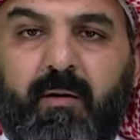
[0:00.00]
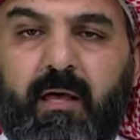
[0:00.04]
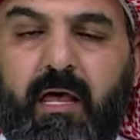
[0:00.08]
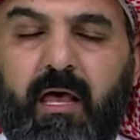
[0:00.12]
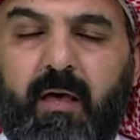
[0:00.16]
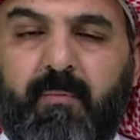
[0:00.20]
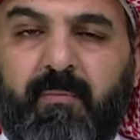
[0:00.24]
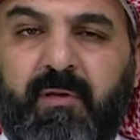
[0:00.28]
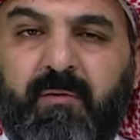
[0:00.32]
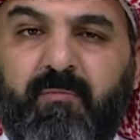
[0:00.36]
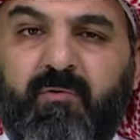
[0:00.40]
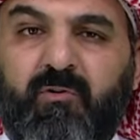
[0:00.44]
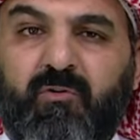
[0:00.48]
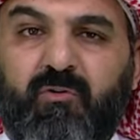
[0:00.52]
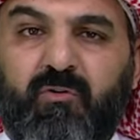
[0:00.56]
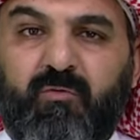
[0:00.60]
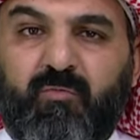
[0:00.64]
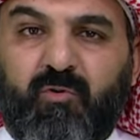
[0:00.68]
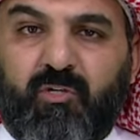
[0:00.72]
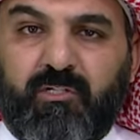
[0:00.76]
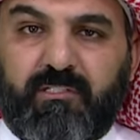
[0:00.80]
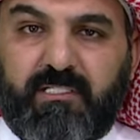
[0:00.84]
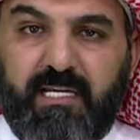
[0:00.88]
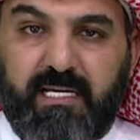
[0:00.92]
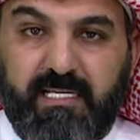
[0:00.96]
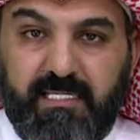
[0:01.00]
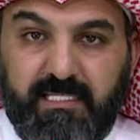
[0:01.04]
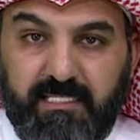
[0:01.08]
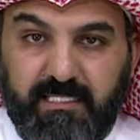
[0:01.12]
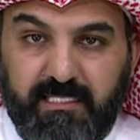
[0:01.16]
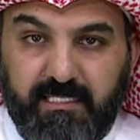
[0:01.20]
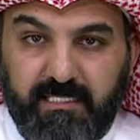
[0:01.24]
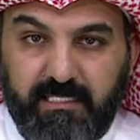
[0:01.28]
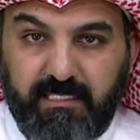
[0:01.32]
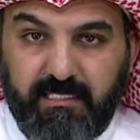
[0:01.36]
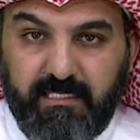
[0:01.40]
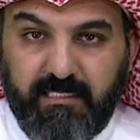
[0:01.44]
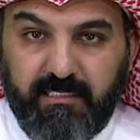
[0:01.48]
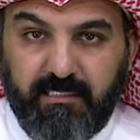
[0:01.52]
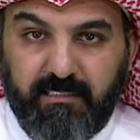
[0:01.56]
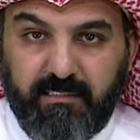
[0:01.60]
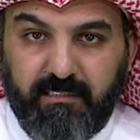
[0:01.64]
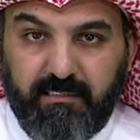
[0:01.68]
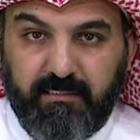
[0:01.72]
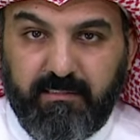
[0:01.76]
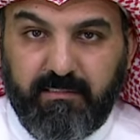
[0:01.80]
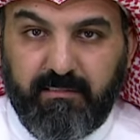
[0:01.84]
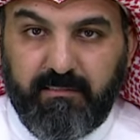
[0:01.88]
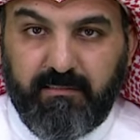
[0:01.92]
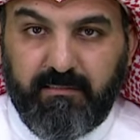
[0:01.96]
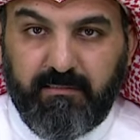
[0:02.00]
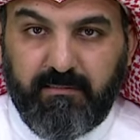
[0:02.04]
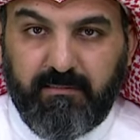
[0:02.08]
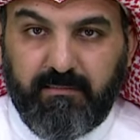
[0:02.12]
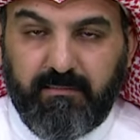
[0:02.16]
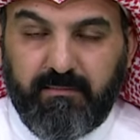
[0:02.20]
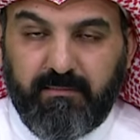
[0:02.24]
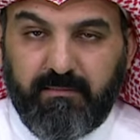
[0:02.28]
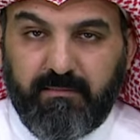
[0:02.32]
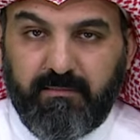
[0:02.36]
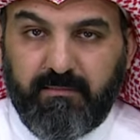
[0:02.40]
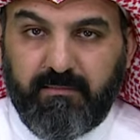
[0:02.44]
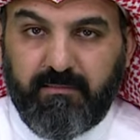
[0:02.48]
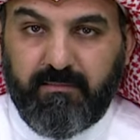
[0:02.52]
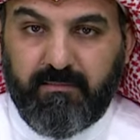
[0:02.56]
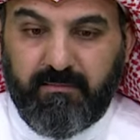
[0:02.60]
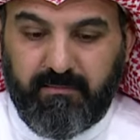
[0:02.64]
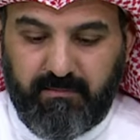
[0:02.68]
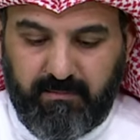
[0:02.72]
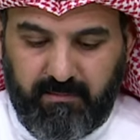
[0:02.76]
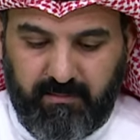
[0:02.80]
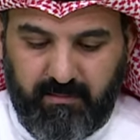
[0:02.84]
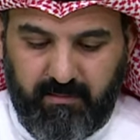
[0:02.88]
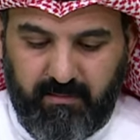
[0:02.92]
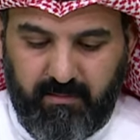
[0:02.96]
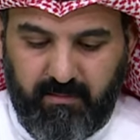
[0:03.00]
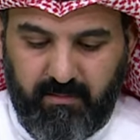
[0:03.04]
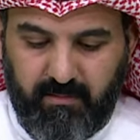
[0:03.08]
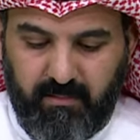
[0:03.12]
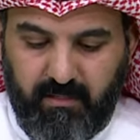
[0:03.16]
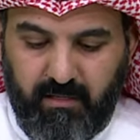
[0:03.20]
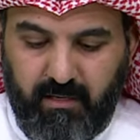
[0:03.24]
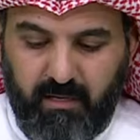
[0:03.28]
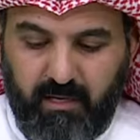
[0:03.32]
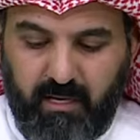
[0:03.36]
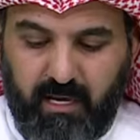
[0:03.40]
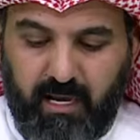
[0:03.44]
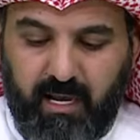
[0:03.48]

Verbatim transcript: أم ابن المعتز عبد الله بن المقفع